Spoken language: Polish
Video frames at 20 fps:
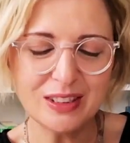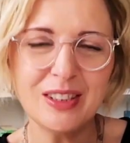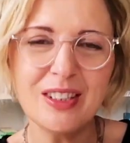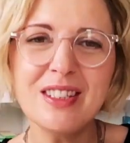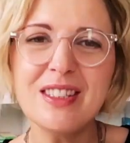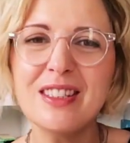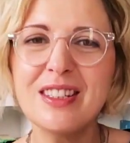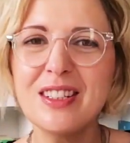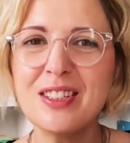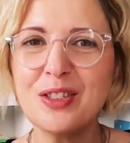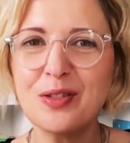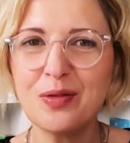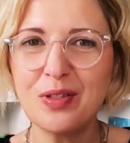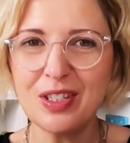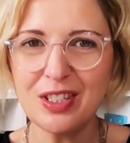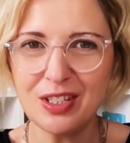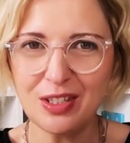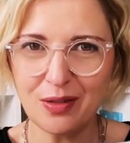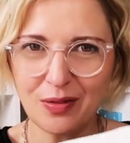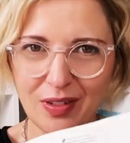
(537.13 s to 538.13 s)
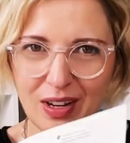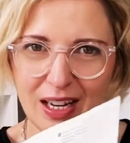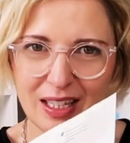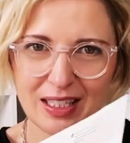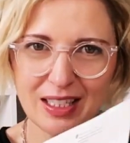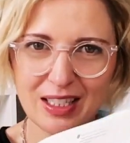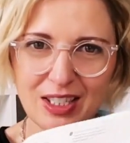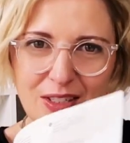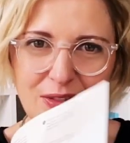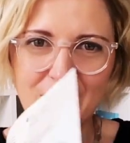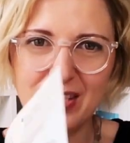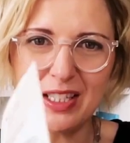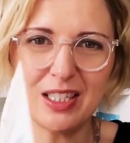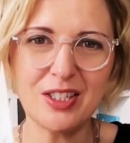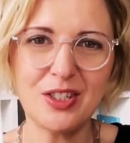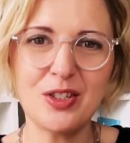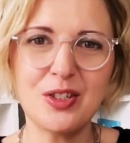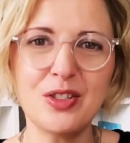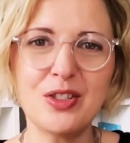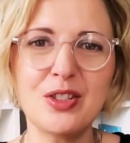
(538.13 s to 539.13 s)
To jest też właśnie fajne, że w
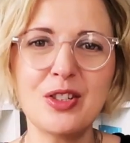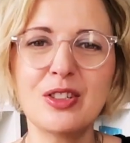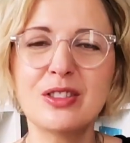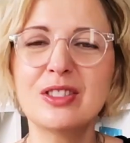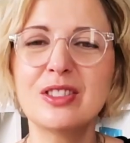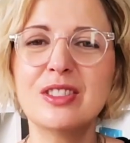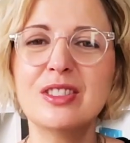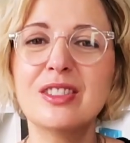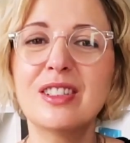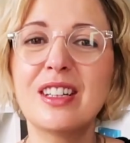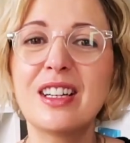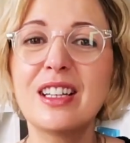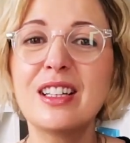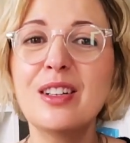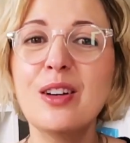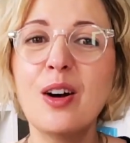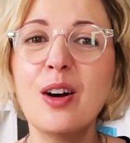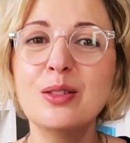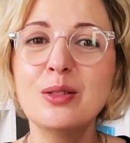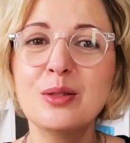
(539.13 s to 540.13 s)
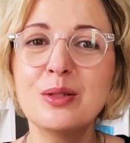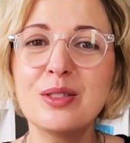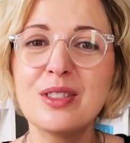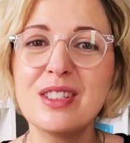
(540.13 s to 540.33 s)
zależności od regionu,